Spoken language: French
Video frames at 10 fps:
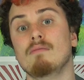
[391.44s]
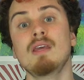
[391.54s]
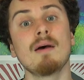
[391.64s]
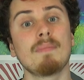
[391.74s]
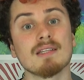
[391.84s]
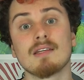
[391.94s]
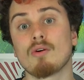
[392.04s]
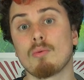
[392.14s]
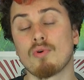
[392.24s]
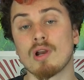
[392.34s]
Mais à part ces
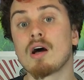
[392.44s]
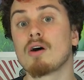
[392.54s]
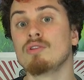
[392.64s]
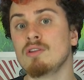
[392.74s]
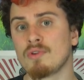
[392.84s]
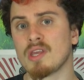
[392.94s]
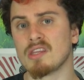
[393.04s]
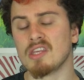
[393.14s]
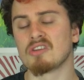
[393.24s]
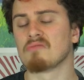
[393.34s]
trois points-là, au niveau
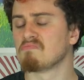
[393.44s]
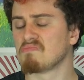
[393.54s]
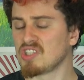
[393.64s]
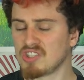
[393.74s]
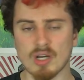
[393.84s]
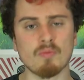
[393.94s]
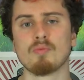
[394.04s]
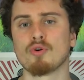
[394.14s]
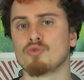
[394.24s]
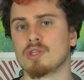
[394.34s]
technique, c'est un
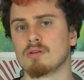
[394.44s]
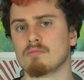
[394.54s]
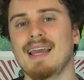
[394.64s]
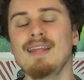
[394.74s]
bon produit.